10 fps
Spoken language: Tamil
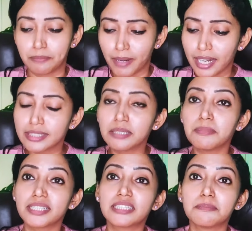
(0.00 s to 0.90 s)
மாத்தி
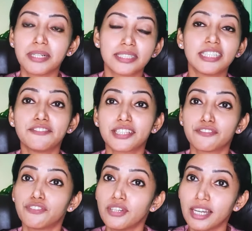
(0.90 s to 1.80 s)
மாத்தி மாத்தி இவருக்கு
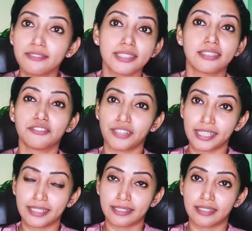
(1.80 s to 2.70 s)
ஃபுல்லா வந்தது
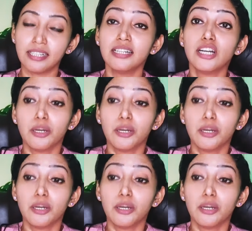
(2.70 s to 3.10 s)
ஃபெயிலியர் தான்